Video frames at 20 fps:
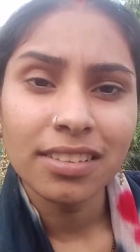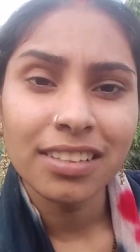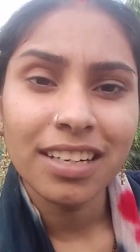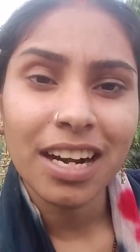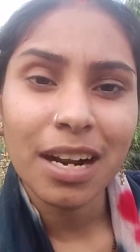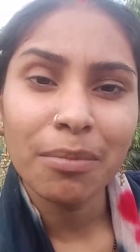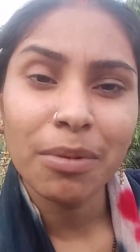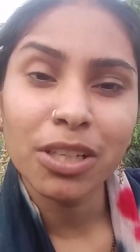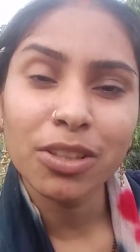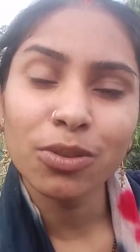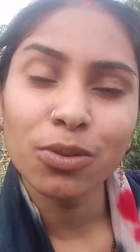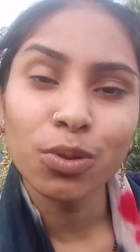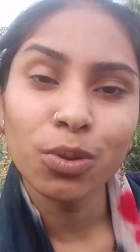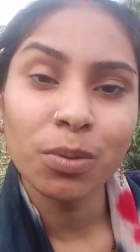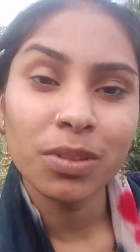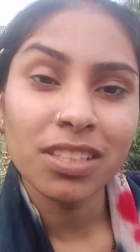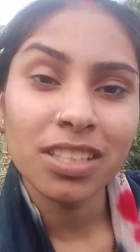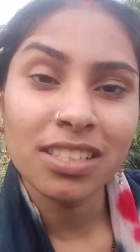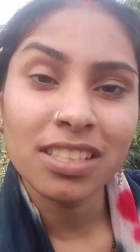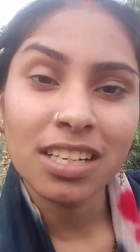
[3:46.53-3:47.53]
ड्रामा तो
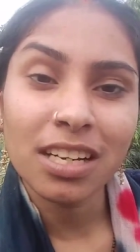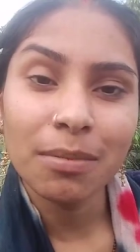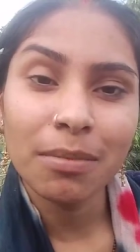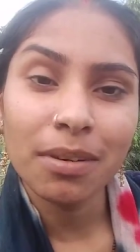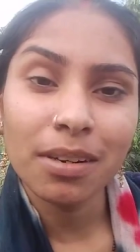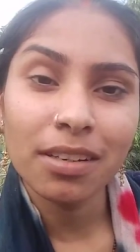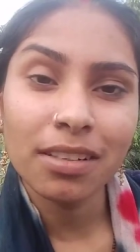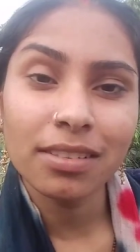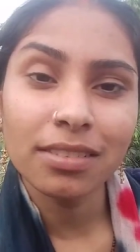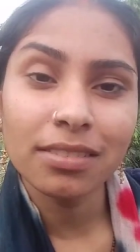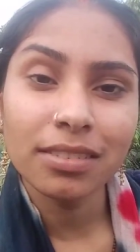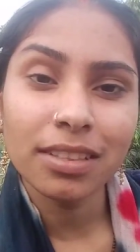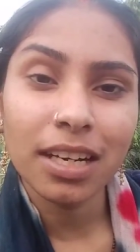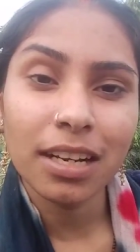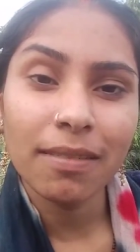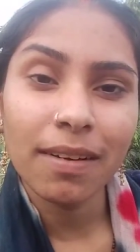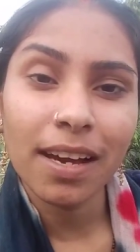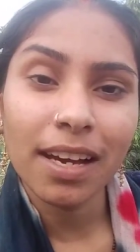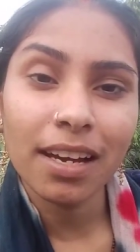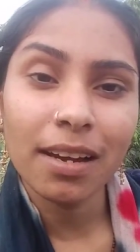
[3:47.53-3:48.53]
खूब अच्छे से कम
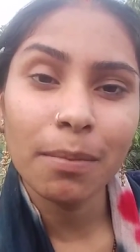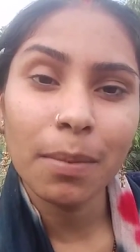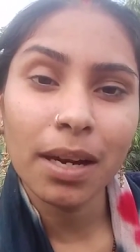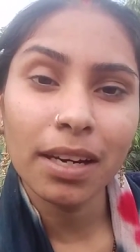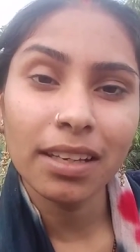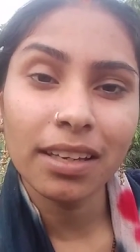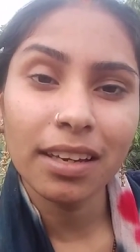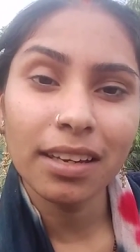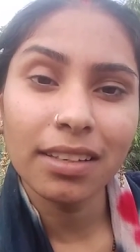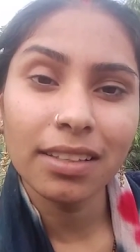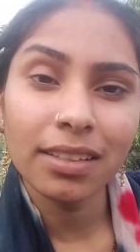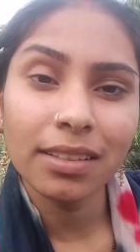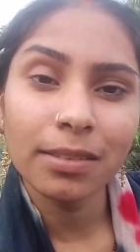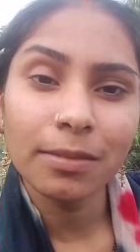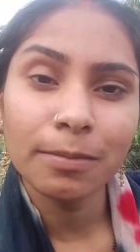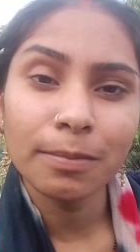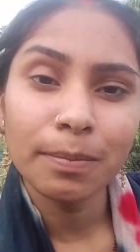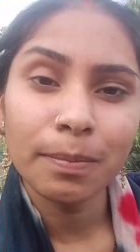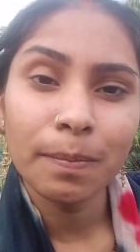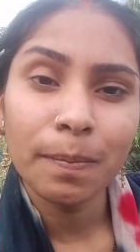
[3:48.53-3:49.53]
करवाए कमाने के लिए
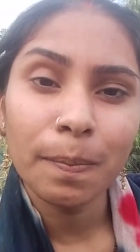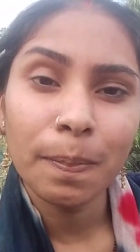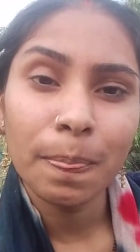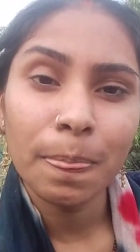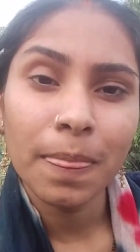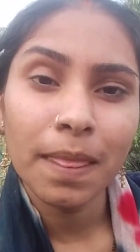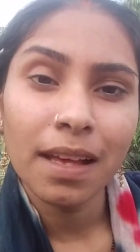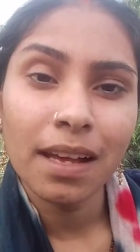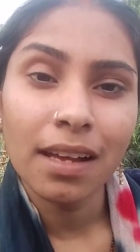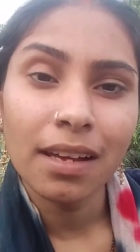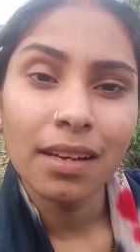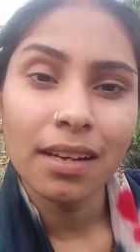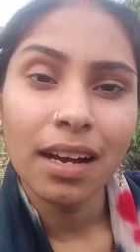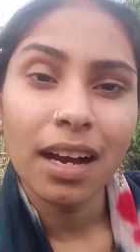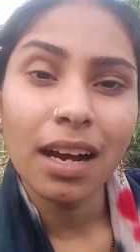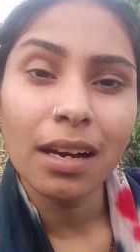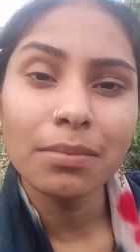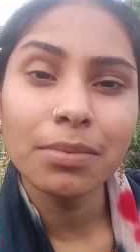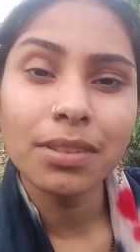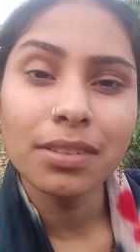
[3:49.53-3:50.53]

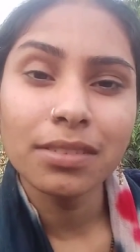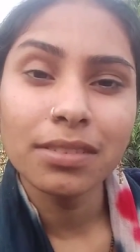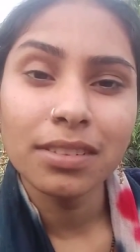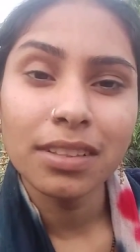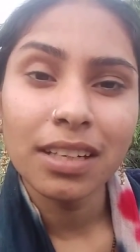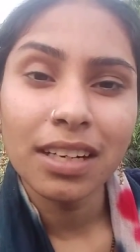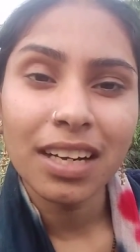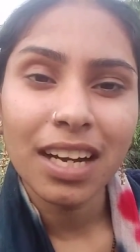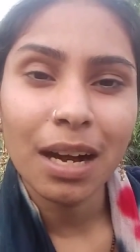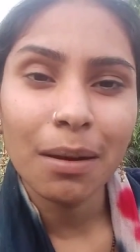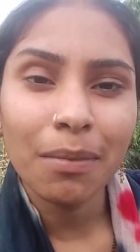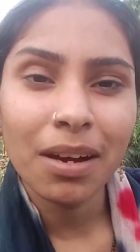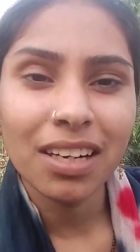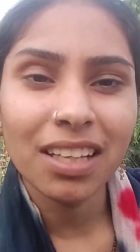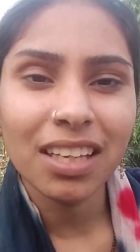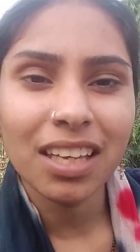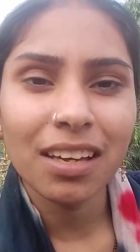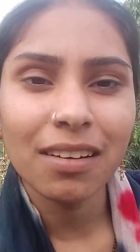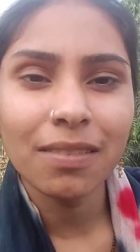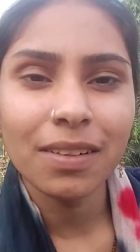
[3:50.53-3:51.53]
अब
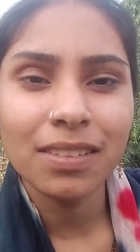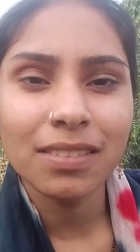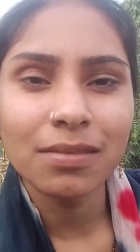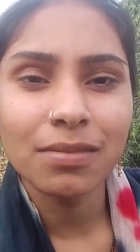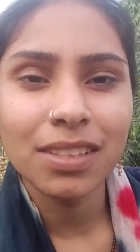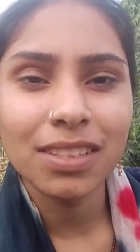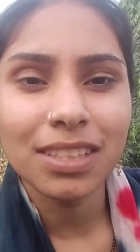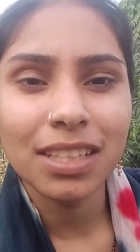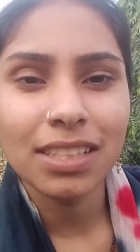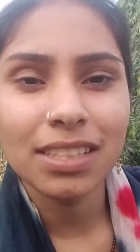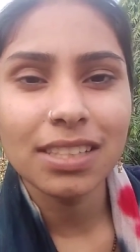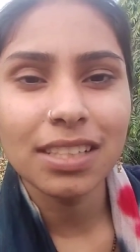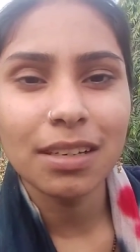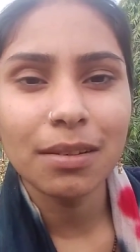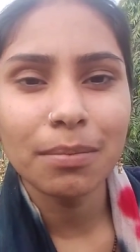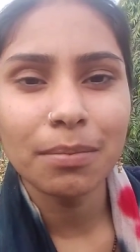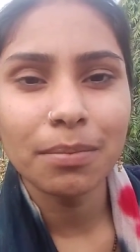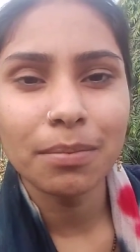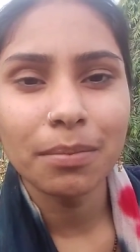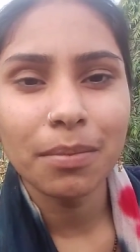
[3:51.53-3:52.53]
कमाने के वजह
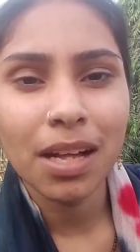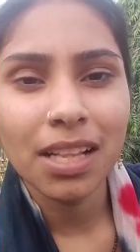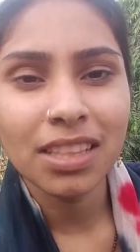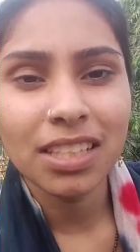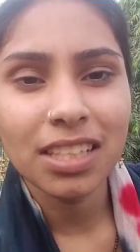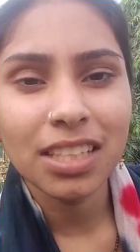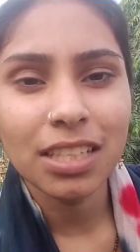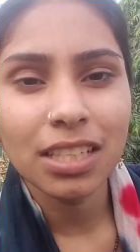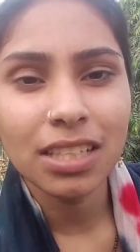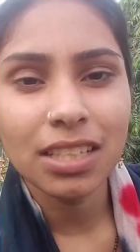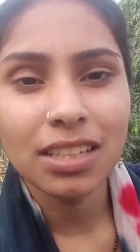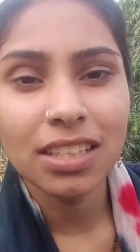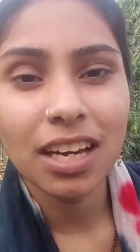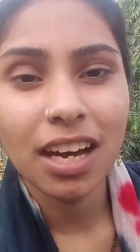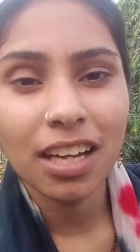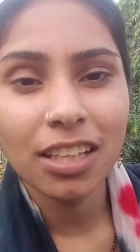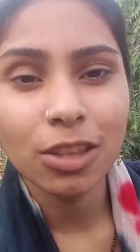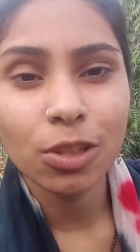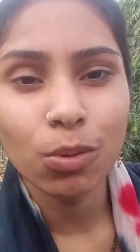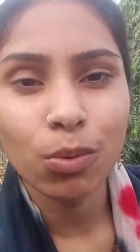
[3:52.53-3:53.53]
से मालती की
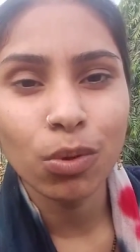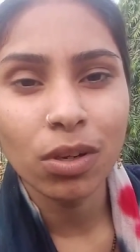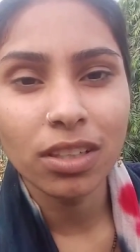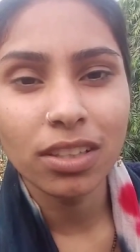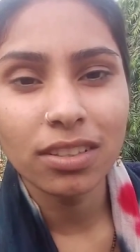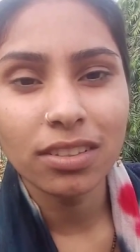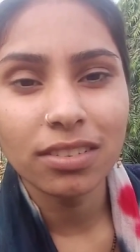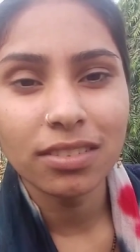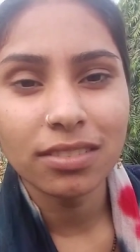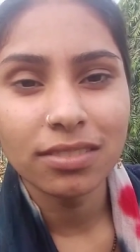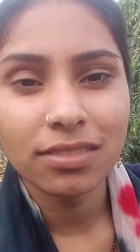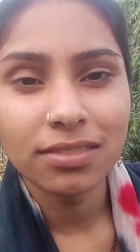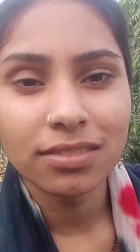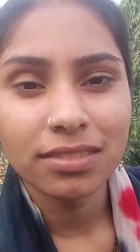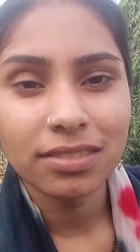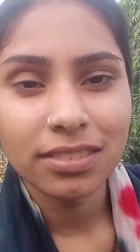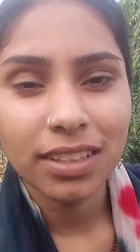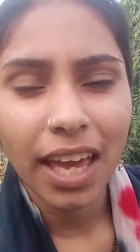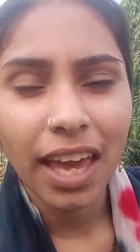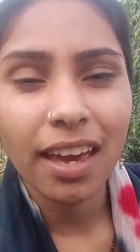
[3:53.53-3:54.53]
देहांत हो गई
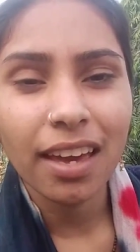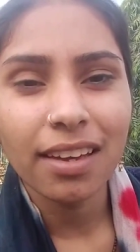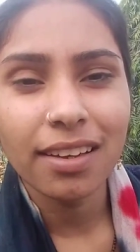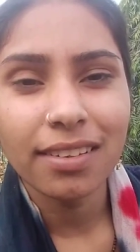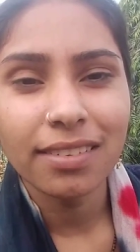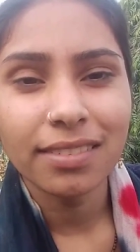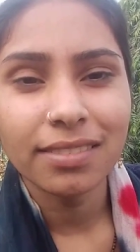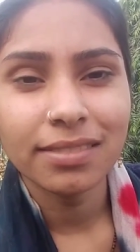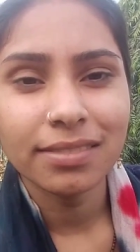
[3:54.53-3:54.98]
हैं